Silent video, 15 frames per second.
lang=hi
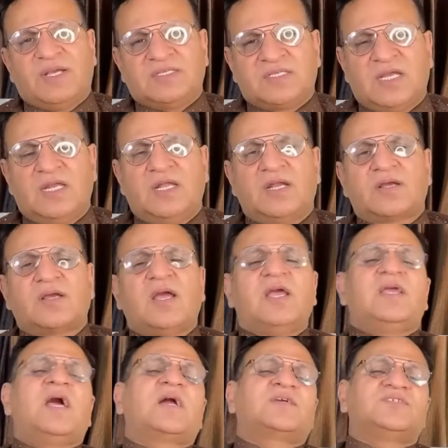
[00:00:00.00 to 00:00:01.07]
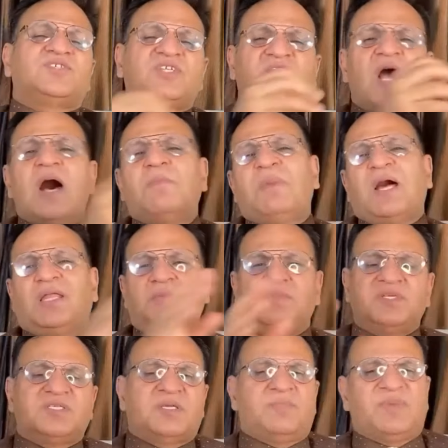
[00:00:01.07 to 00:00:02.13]
पैसा ले रखा है या किसी आम
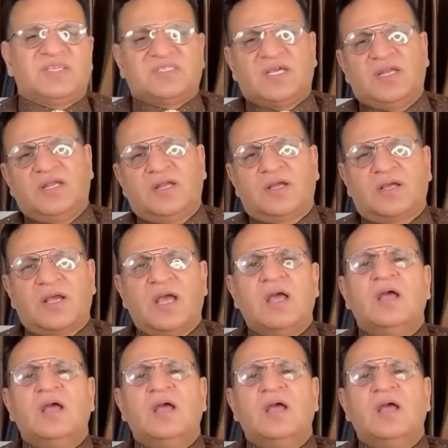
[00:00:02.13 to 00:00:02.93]
आदमी से पैसा ले रखा है